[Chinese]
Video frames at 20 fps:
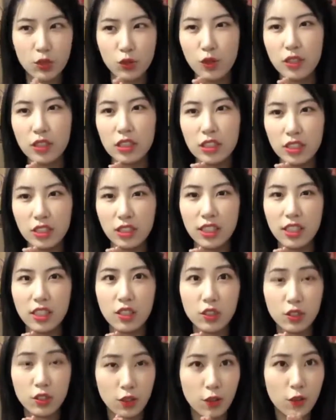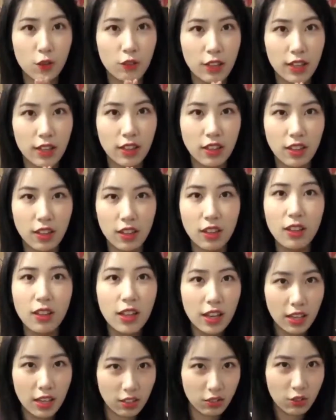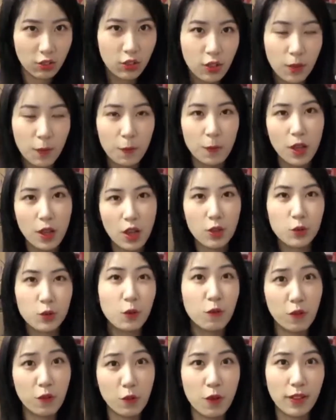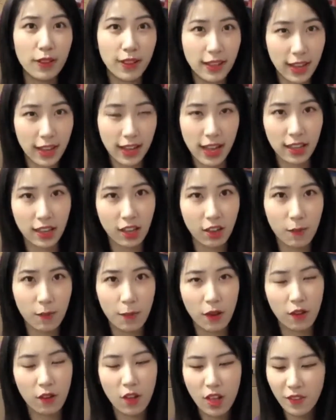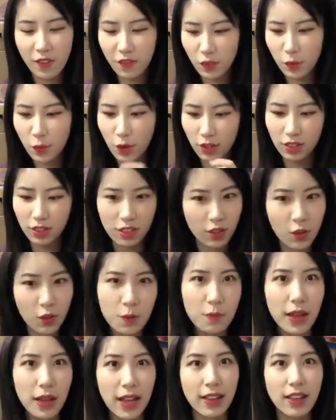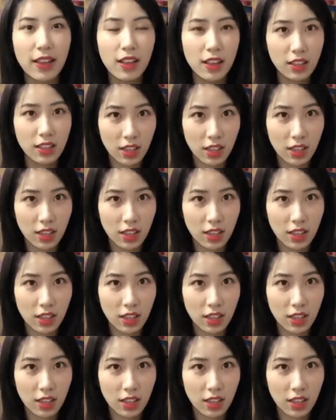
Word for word: 双十一的时候那天凌晨就疯狂的打开淘宝，疯狂的购买，